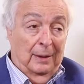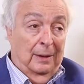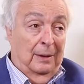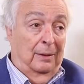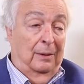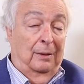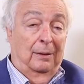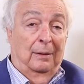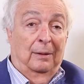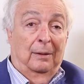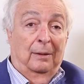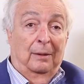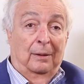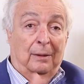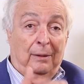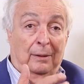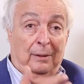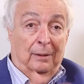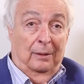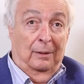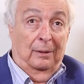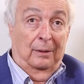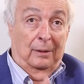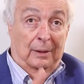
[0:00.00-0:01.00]

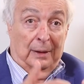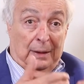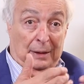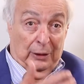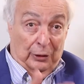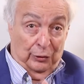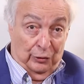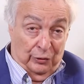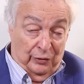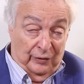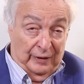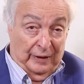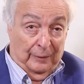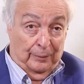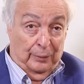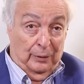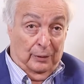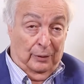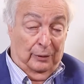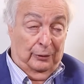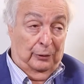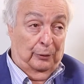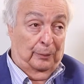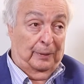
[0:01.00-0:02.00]
les Juifs
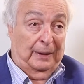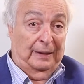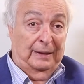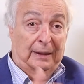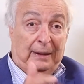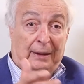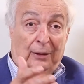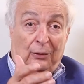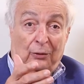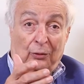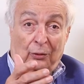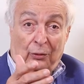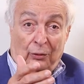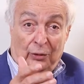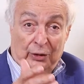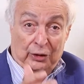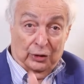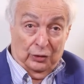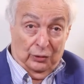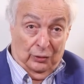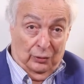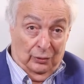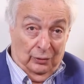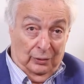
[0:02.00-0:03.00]
d'abord de pratiquer leur
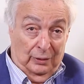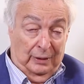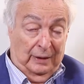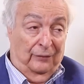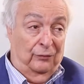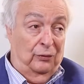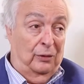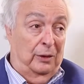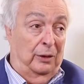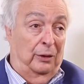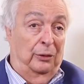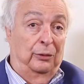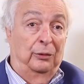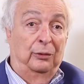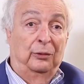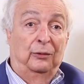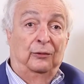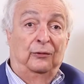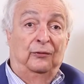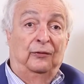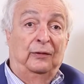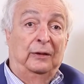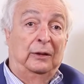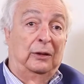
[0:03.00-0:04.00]
religion, d'avoir
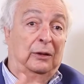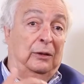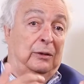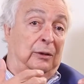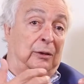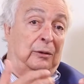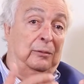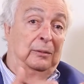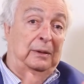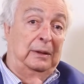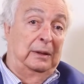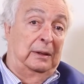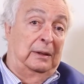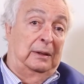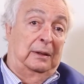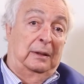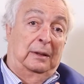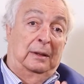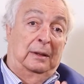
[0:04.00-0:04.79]
une vie économique